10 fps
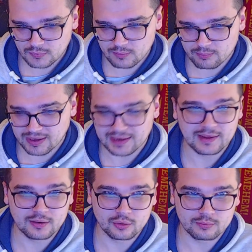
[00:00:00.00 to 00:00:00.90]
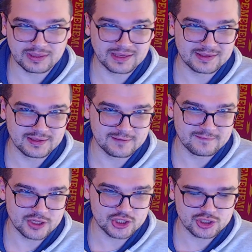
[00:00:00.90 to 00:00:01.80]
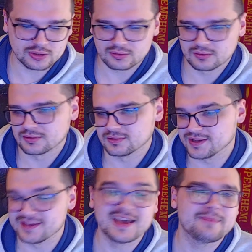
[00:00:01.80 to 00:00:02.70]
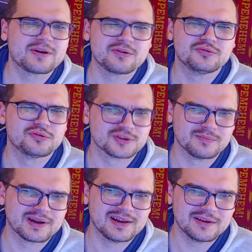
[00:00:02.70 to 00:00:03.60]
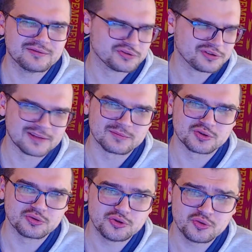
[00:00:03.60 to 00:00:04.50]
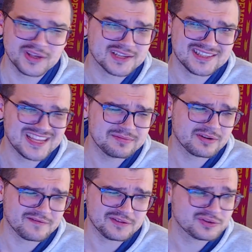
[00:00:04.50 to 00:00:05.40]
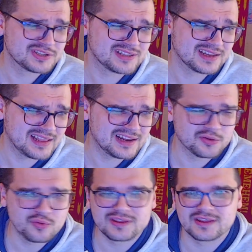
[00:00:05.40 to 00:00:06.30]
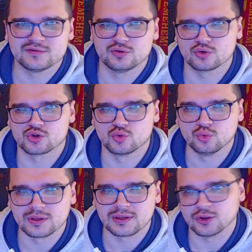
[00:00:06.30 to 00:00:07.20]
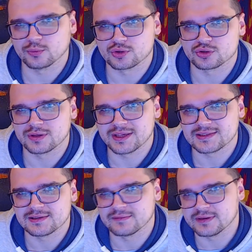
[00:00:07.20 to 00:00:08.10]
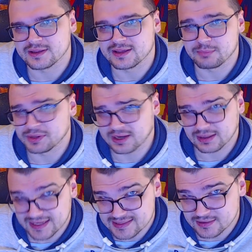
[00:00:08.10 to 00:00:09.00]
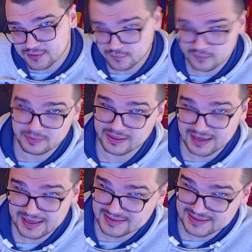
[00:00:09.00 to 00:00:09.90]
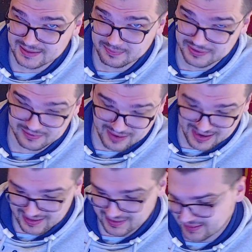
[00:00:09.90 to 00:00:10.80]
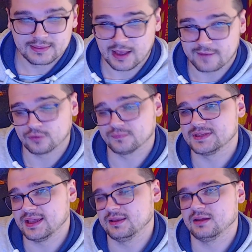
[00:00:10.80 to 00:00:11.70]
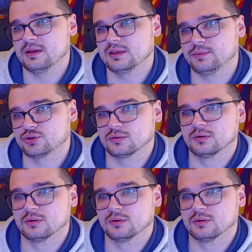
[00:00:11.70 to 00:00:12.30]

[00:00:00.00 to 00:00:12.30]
про Лео плохие вещи, знаете, я порой тоже про Лео что-то там шучу на стримах, видосах и так далее, но это все шутки. Я думаю, что если вы не пятиклассник, то вы прекрасно это понимаете. Так вот, все эти ребята пишут,